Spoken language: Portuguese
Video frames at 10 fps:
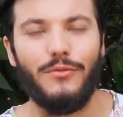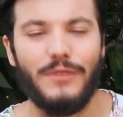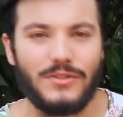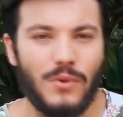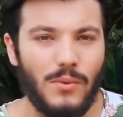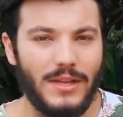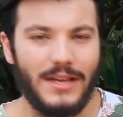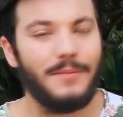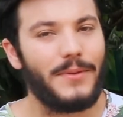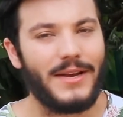Eu fiz com
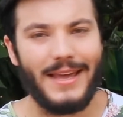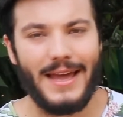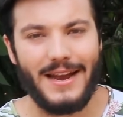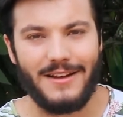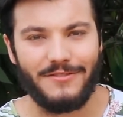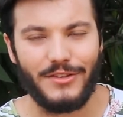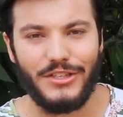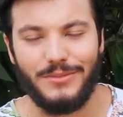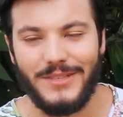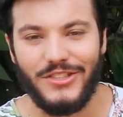lã porque era
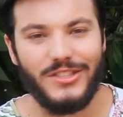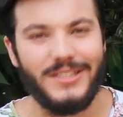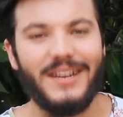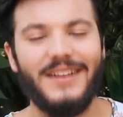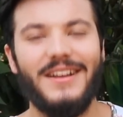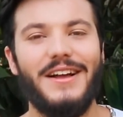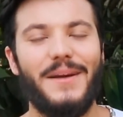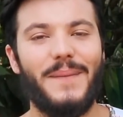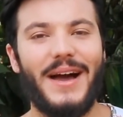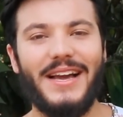flor de mentira,
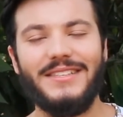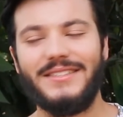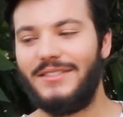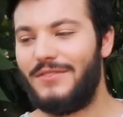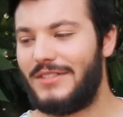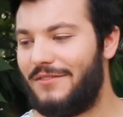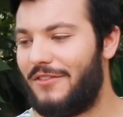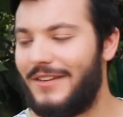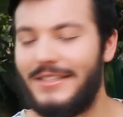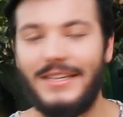mas se você
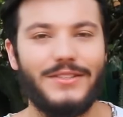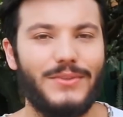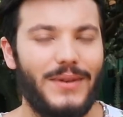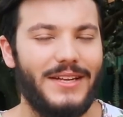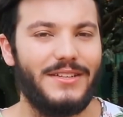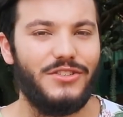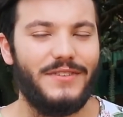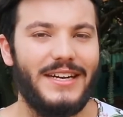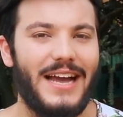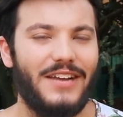for fazer com a suculenta
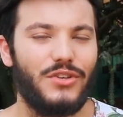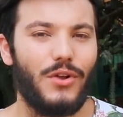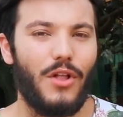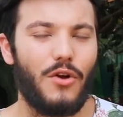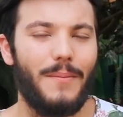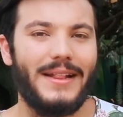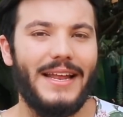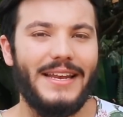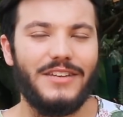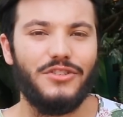de verdade, coloca uma
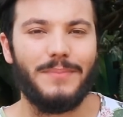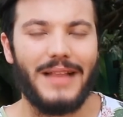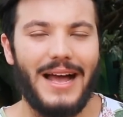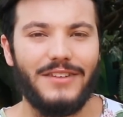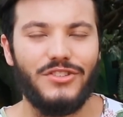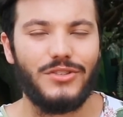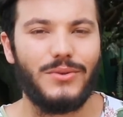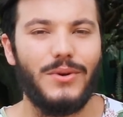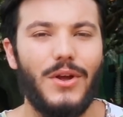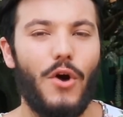telinha de
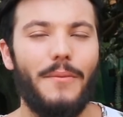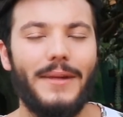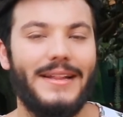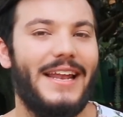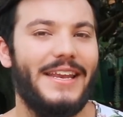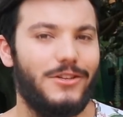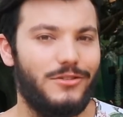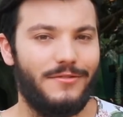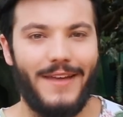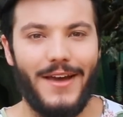plástico ou uma telinha
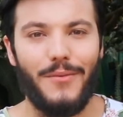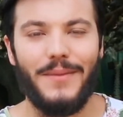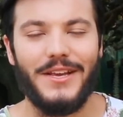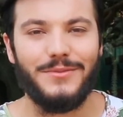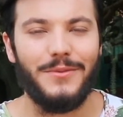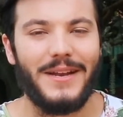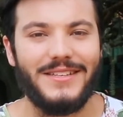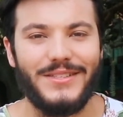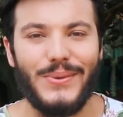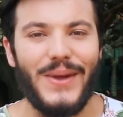de ferro mesmo
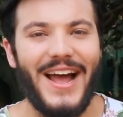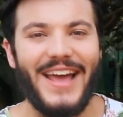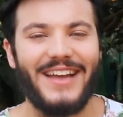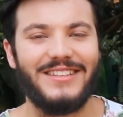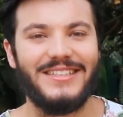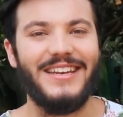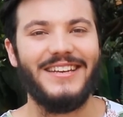para segurar elas